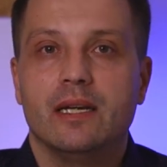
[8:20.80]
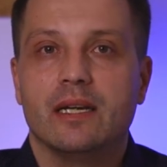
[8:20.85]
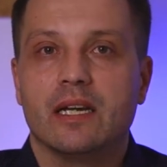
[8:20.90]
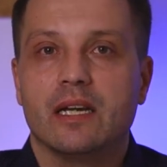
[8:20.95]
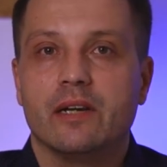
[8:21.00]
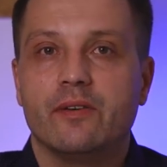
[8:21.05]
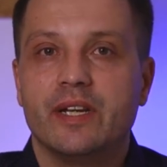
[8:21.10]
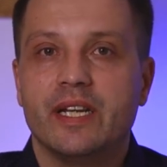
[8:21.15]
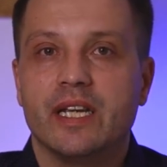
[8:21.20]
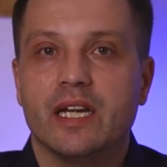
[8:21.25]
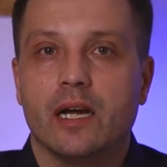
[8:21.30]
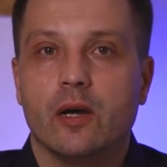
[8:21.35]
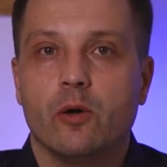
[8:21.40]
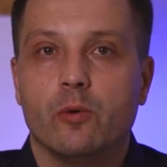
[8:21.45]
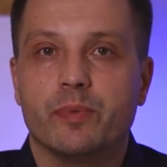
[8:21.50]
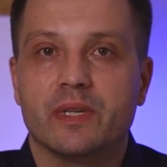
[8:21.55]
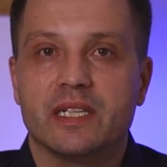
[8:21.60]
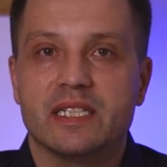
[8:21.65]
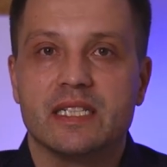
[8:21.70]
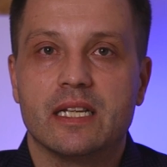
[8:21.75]
Говоря
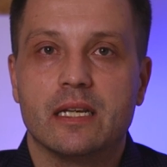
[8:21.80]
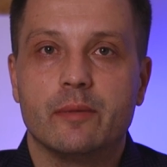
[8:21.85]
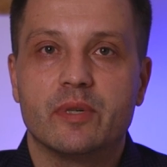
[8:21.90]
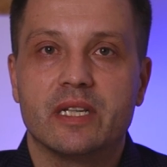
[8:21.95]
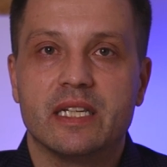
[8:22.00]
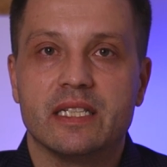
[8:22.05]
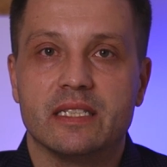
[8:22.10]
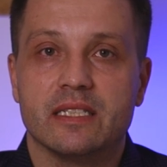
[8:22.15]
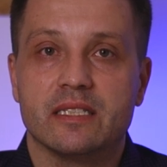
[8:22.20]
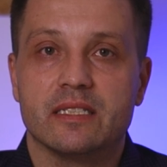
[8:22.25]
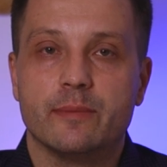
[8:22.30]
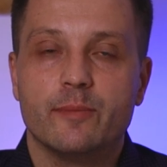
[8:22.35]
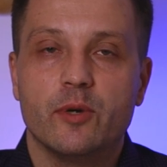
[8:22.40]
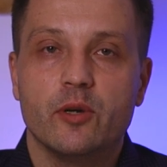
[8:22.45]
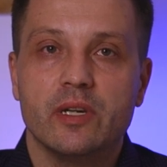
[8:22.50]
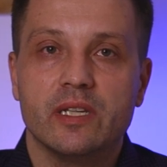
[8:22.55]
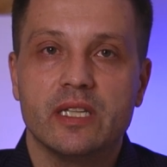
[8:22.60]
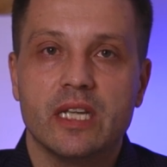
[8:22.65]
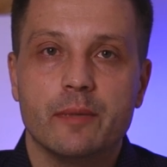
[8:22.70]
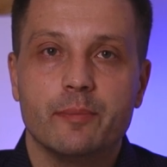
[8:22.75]
об разнообразии
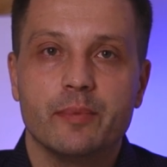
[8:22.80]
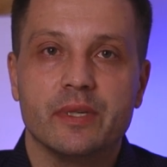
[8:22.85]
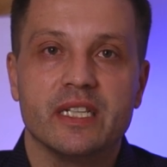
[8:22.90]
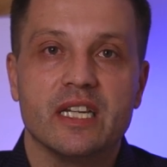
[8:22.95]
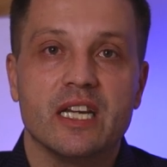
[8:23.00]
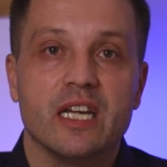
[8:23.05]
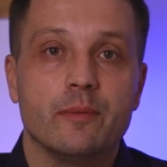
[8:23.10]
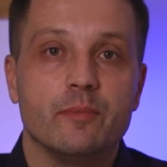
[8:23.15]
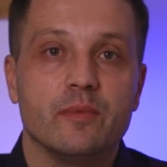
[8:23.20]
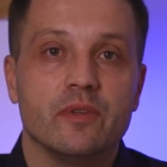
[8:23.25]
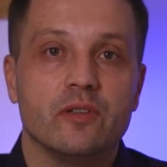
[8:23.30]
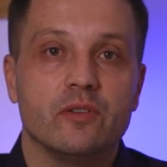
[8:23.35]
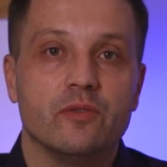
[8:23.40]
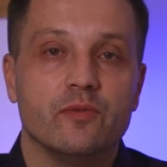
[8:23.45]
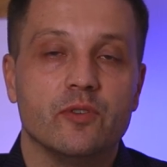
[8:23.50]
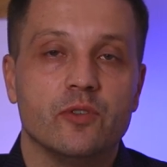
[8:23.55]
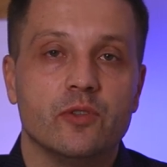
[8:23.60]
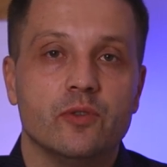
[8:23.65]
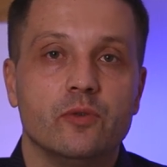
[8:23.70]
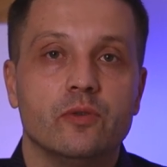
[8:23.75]
самой Анапы, я
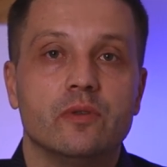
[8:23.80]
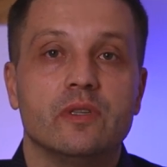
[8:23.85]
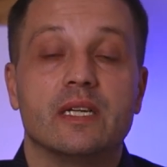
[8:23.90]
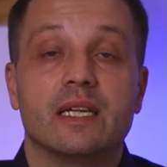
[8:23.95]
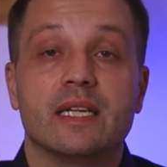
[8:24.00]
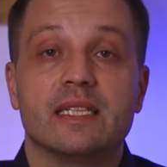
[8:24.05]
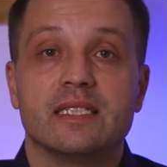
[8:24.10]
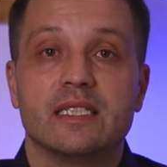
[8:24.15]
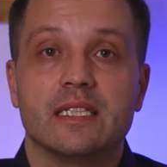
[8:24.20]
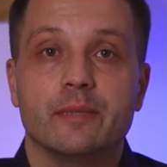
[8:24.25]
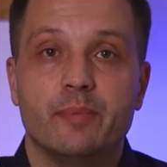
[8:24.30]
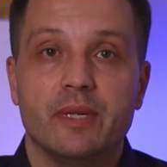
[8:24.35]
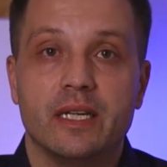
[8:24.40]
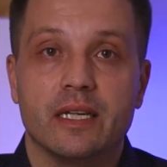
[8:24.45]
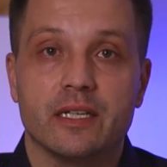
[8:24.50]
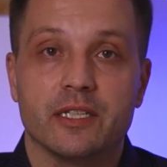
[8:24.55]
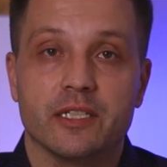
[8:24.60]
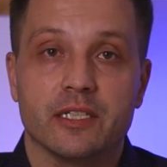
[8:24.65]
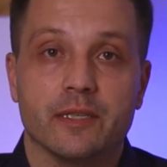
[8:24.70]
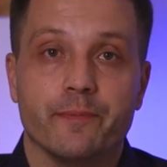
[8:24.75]
имею в виду разные
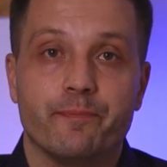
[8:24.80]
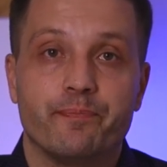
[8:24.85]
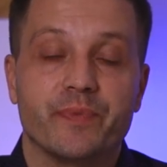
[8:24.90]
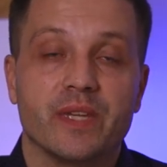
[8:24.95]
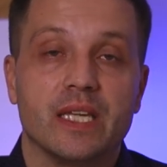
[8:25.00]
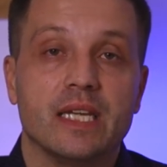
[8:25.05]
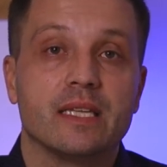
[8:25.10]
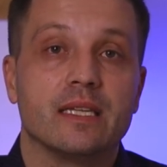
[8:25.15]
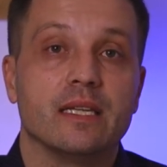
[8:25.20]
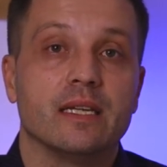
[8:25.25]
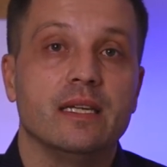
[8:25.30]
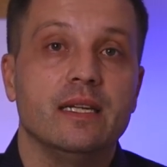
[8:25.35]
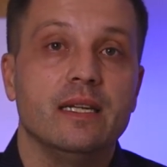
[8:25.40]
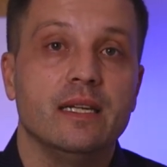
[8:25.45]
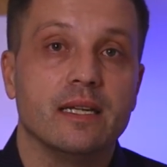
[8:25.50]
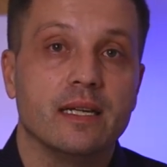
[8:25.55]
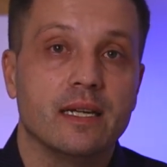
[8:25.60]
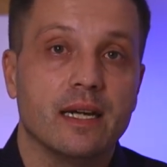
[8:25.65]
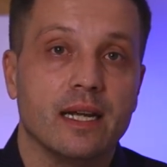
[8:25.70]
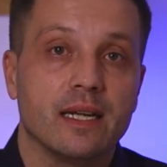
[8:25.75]
пляжи. Это
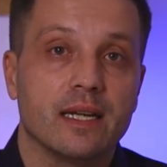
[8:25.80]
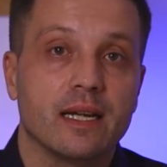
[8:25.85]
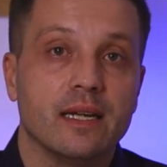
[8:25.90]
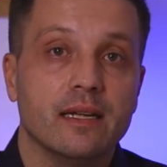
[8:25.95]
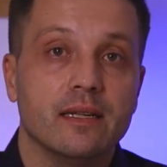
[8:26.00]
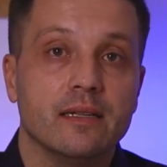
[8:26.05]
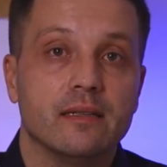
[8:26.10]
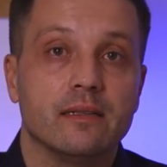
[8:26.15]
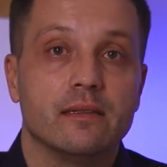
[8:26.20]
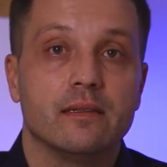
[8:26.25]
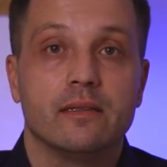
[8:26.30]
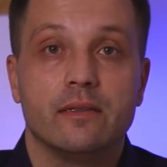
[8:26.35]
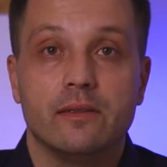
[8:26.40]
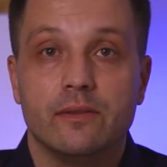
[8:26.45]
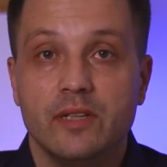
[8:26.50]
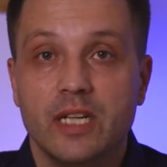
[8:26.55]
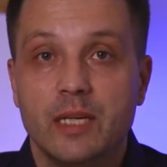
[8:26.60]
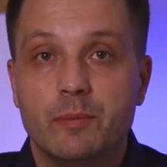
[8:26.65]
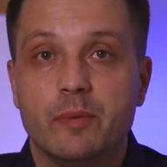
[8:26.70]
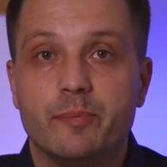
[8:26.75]
или галька,
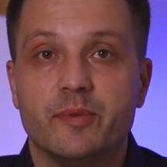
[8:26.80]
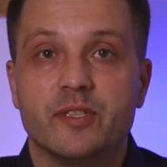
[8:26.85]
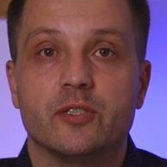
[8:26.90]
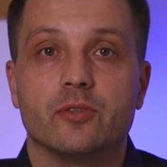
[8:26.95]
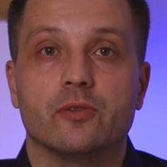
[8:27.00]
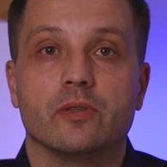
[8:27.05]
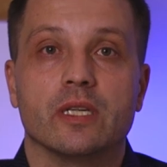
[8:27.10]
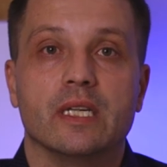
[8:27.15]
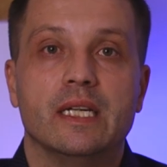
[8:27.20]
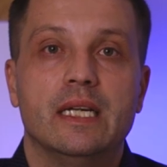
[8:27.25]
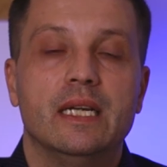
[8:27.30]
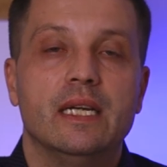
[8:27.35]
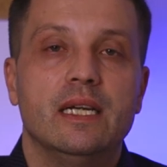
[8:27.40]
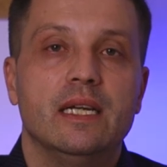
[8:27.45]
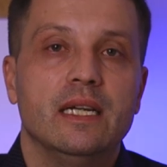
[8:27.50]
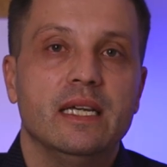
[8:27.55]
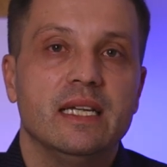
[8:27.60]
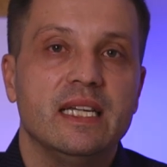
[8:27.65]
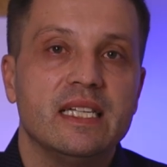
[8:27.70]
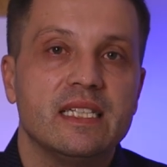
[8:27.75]
либо песок.
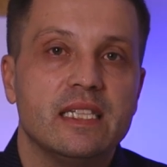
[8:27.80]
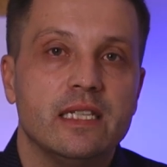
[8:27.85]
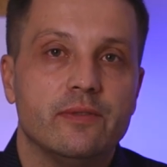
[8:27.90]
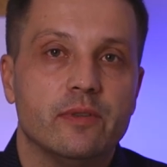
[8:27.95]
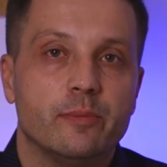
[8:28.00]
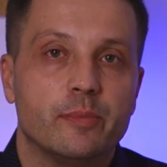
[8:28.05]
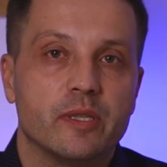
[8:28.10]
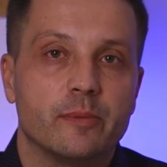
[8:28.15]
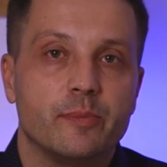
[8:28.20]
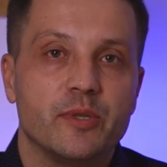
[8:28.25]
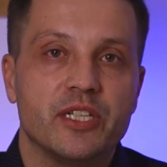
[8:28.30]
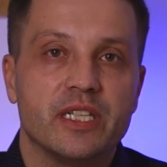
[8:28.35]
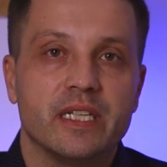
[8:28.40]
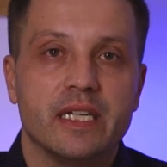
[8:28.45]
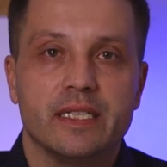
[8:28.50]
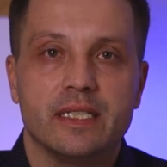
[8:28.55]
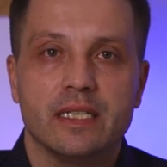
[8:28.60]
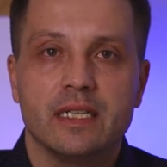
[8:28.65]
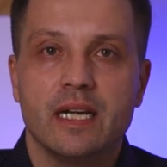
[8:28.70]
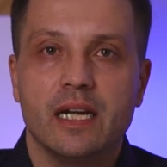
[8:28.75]
Если вы
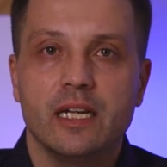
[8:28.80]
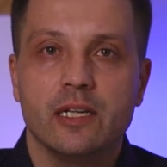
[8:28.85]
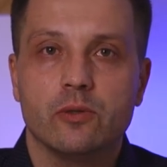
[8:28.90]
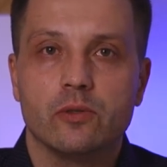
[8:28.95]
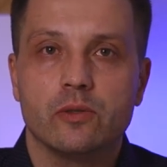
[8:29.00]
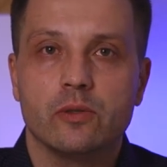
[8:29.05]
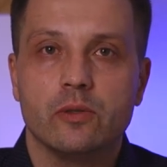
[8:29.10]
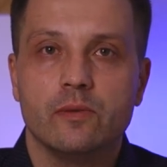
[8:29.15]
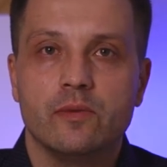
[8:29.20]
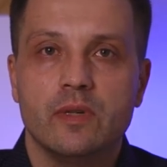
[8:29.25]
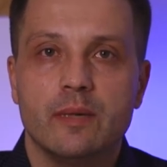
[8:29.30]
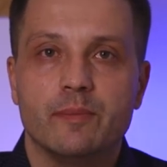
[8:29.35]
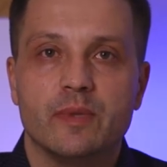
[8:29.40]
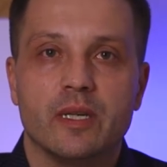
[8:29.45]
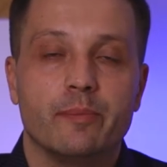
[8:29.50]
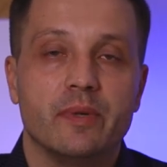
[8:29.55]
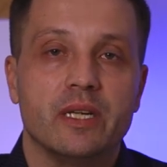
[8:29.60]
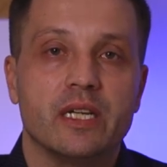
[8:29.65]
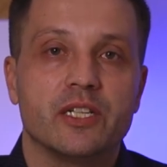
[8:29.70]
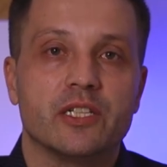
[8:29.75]
предпочитаете гальку, то вам
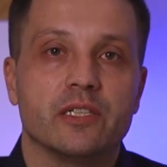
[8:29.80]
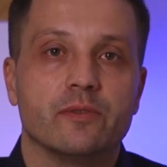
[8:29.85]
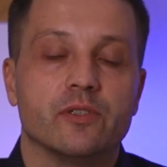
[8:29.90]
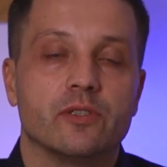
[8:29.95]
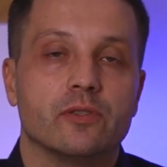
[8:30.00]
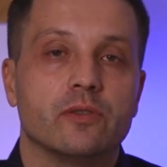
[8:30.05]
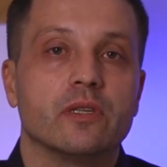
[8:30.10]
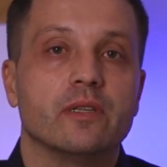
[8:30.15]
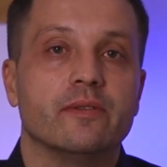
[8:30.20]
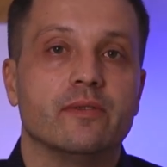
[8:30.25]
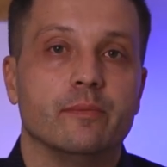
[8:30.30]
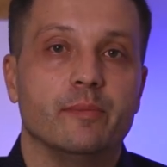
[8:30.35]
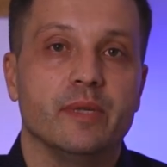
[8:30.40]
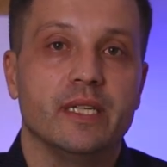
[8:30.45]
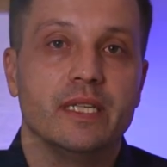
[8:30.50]
на пляже высокого